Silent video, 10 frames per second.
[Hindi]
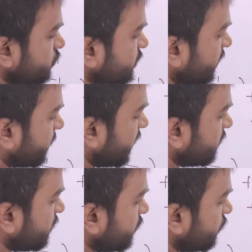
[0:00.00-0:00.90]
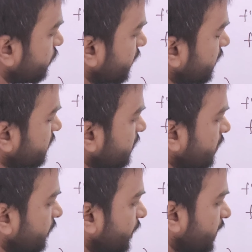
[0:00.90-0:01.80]
उसके बाद यूनियन
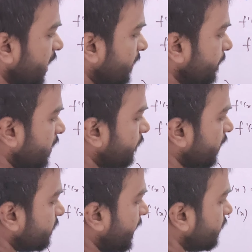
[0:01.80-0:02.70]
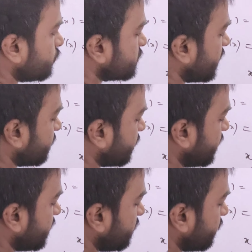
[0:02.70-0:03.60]
फिर यहाँ पे वन बाय टू से
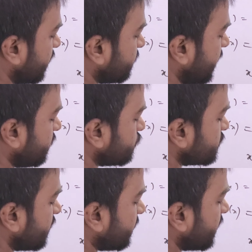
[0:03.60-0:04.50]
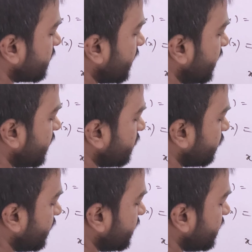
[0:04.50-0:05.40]
इन्फिनिटी वन बाय टू से हमें रखना है
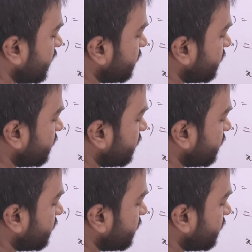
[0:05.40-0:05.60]
इन्फिनिटी